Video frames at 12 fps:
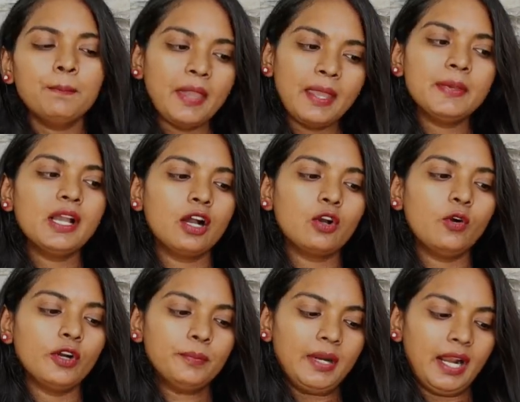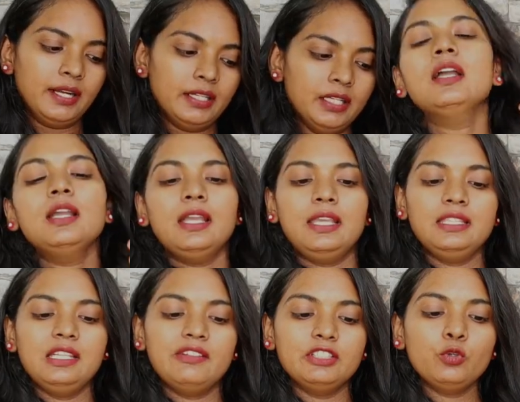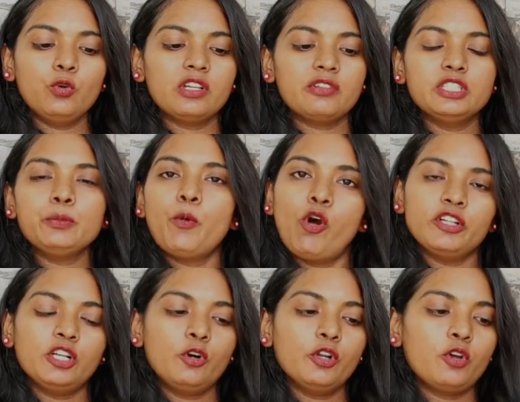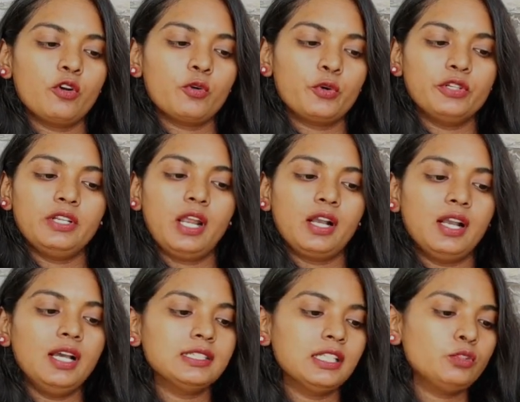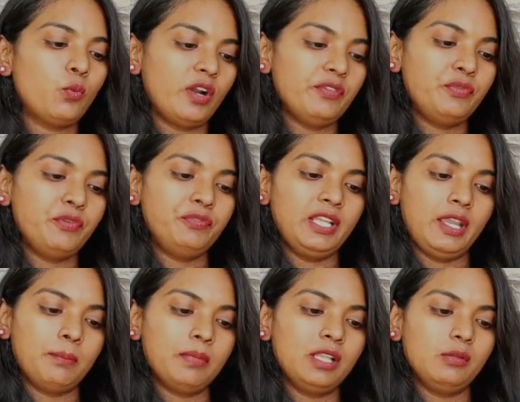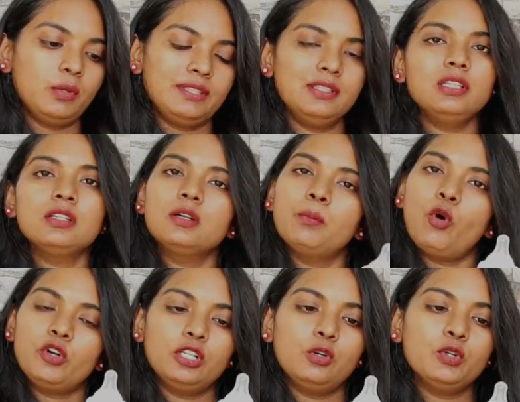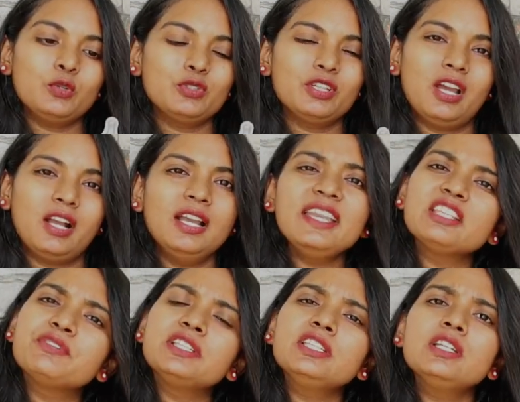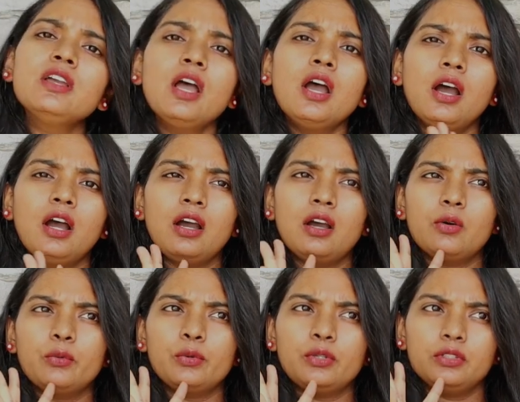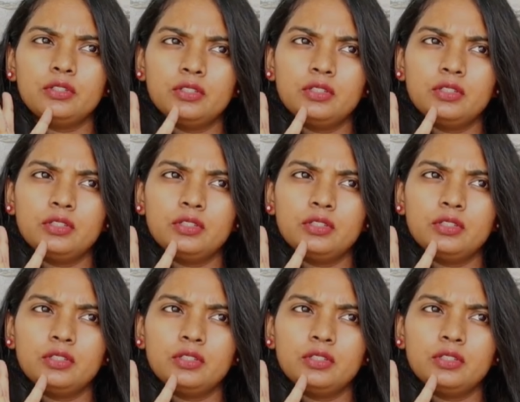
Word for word: பேபி ஹக்கோட பிராண்டு இதுல வந்து உங்களுக்கு வந்து பாட்டிலோட கொடுக்குறாங்க அதாவது ஒன் பிப்டி எம்எல் வந்து பாட்டிலோட கொடுக்குறாங்க இது வந்து ஒரு